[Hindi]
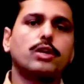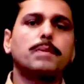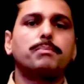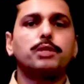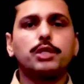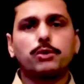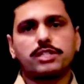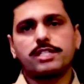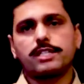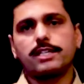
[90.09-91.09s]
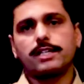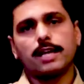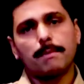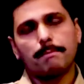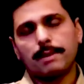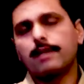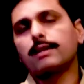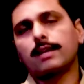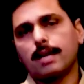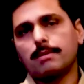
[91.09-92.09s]
उन्होंने पूरी कोशिश की कि हम
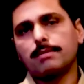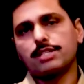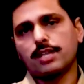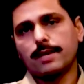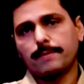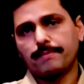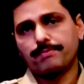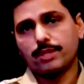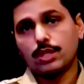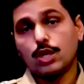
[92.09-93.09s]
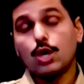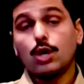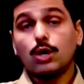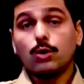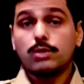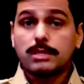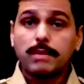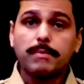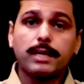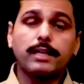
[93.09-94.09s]
पढ़ लिख के काबिल बन जाएं।
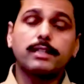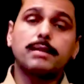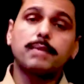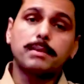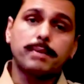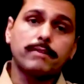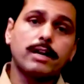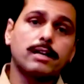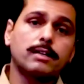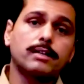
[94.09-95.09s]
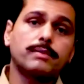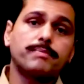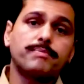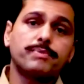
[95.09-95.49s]
उस समय में इतने बड़े परिवार